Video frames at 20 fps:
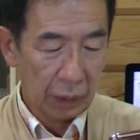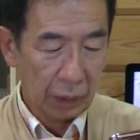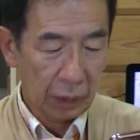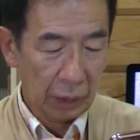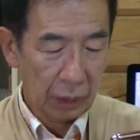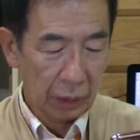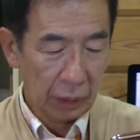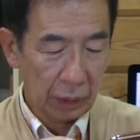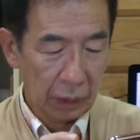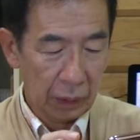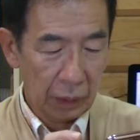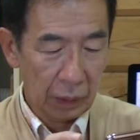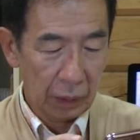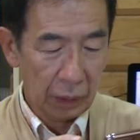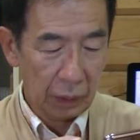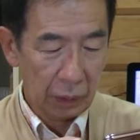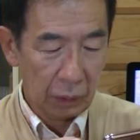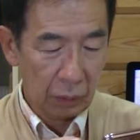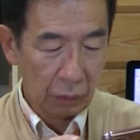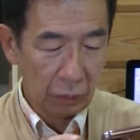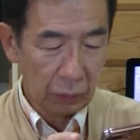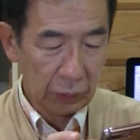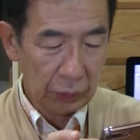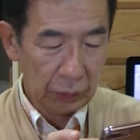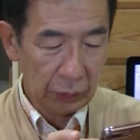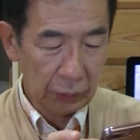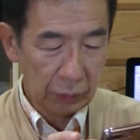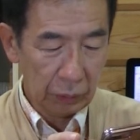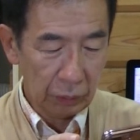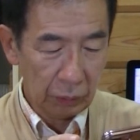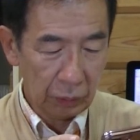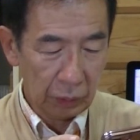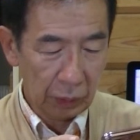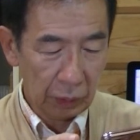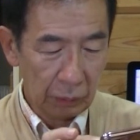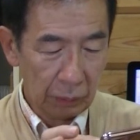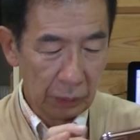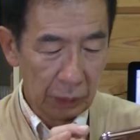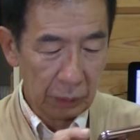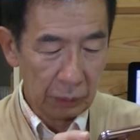えここ静岡
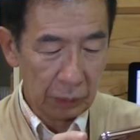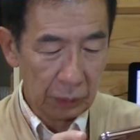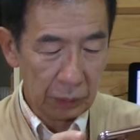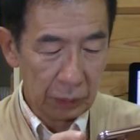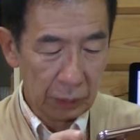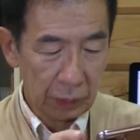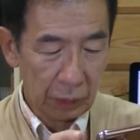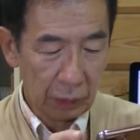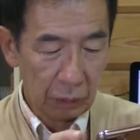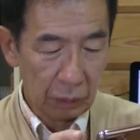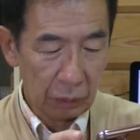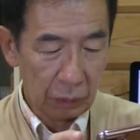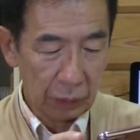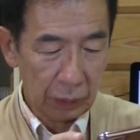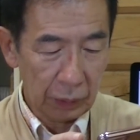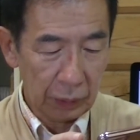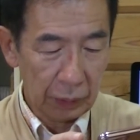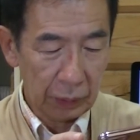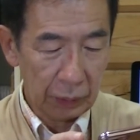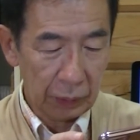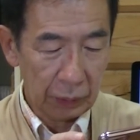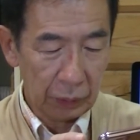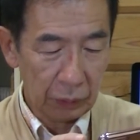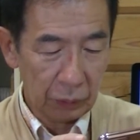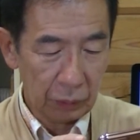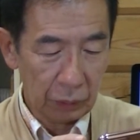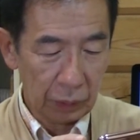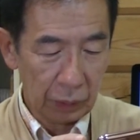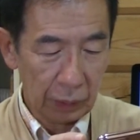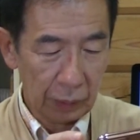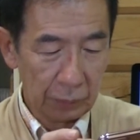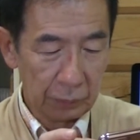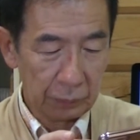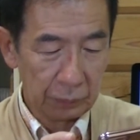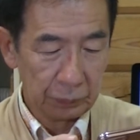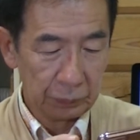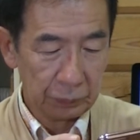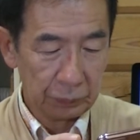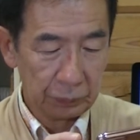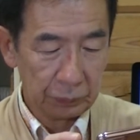にもありますかねここね静岡
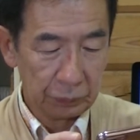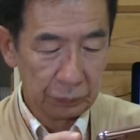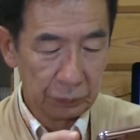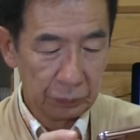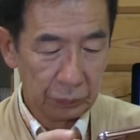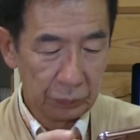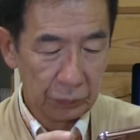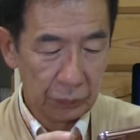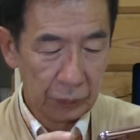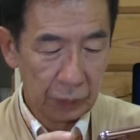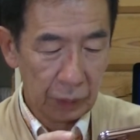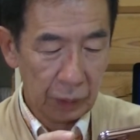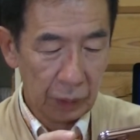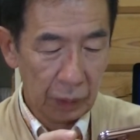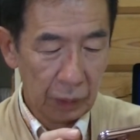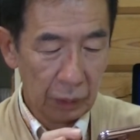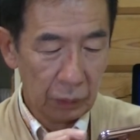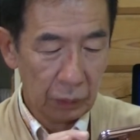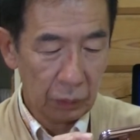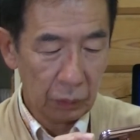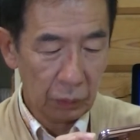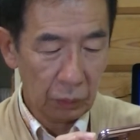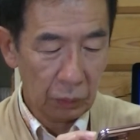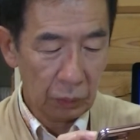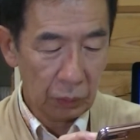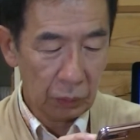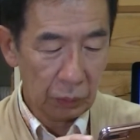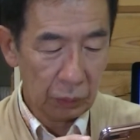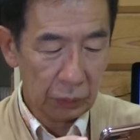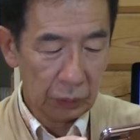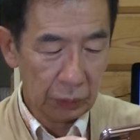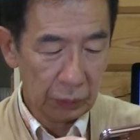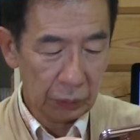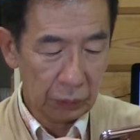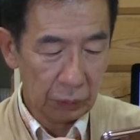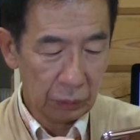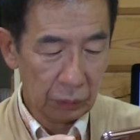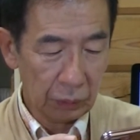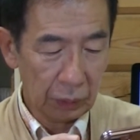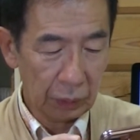東京
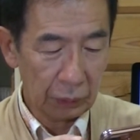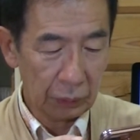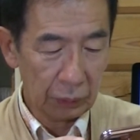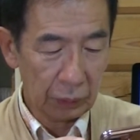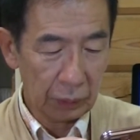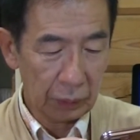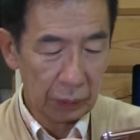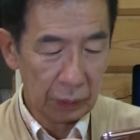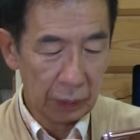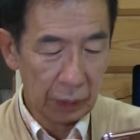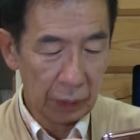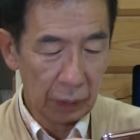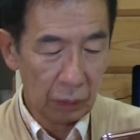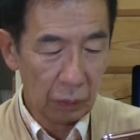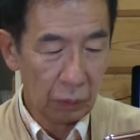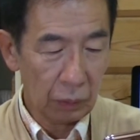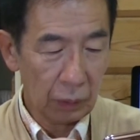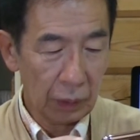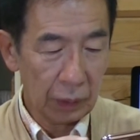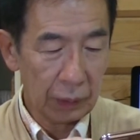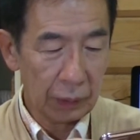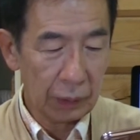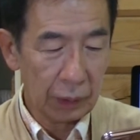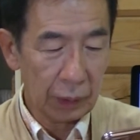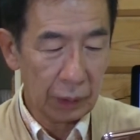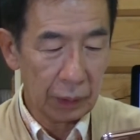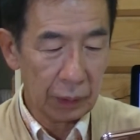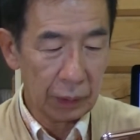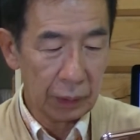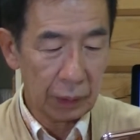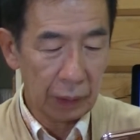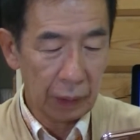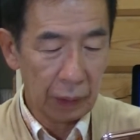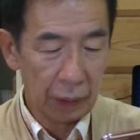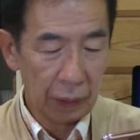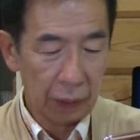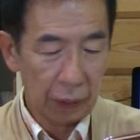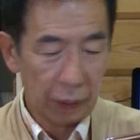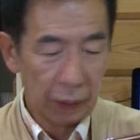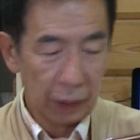静岡とかですねこういう感じでですね
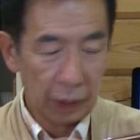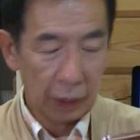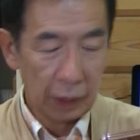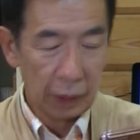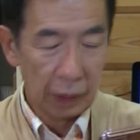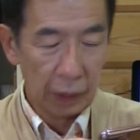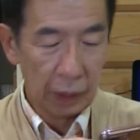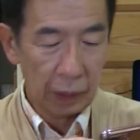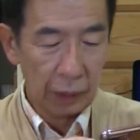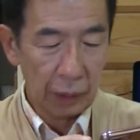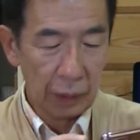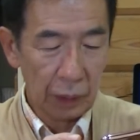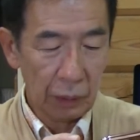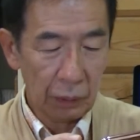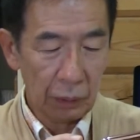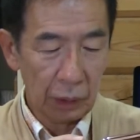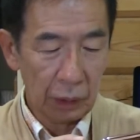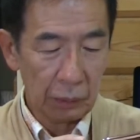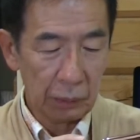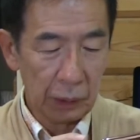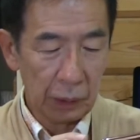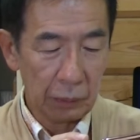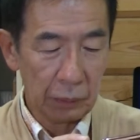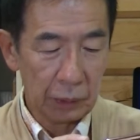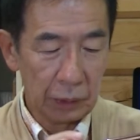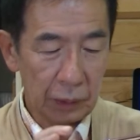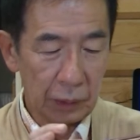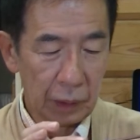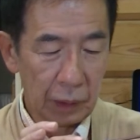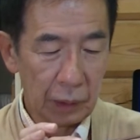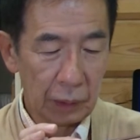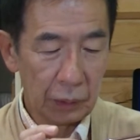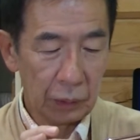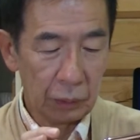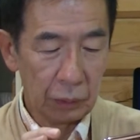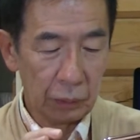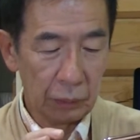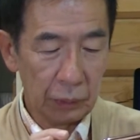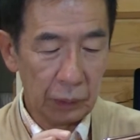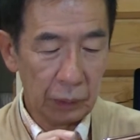名古屋にもありますねちょっ
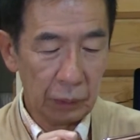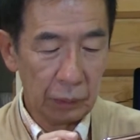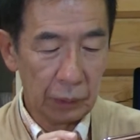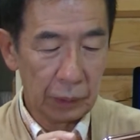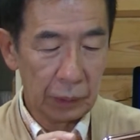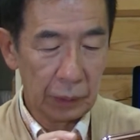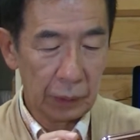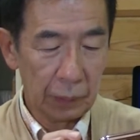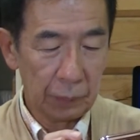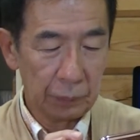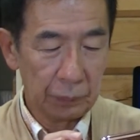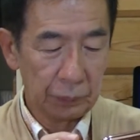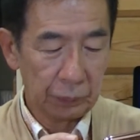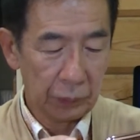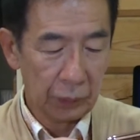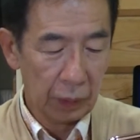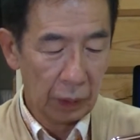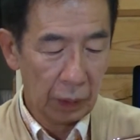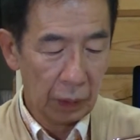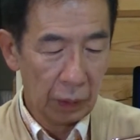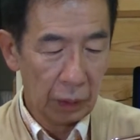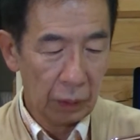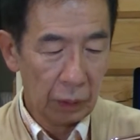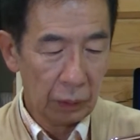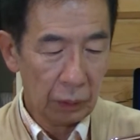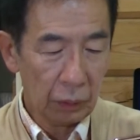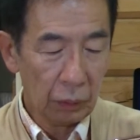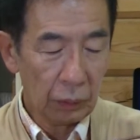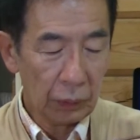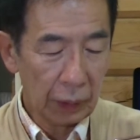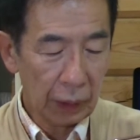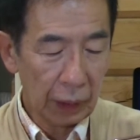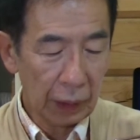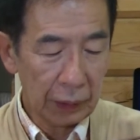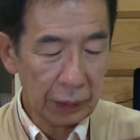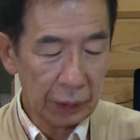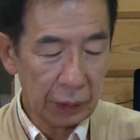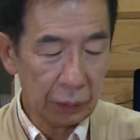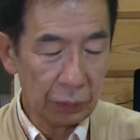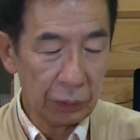と見てみますかこんな
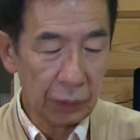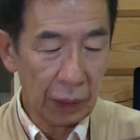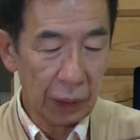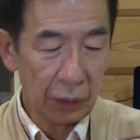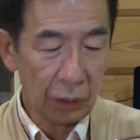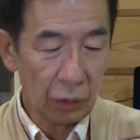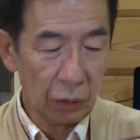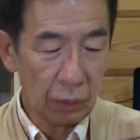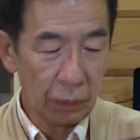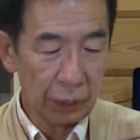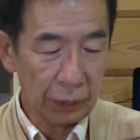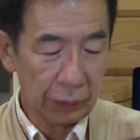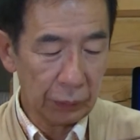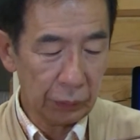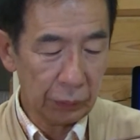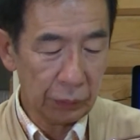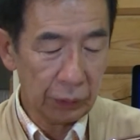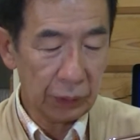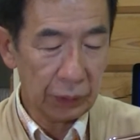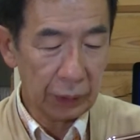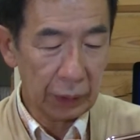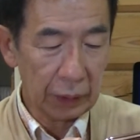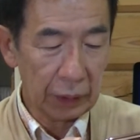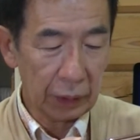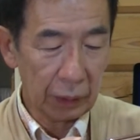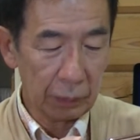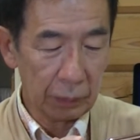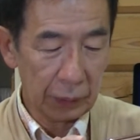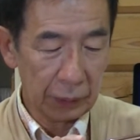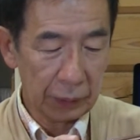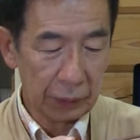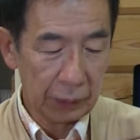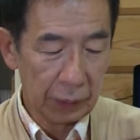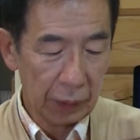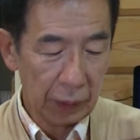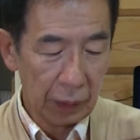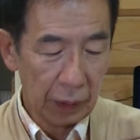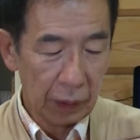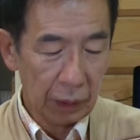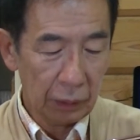感じでフライオーバーというふうに出てきます
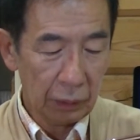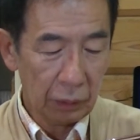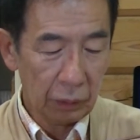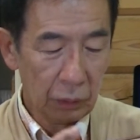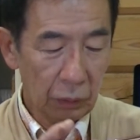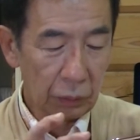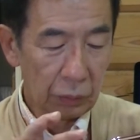それこの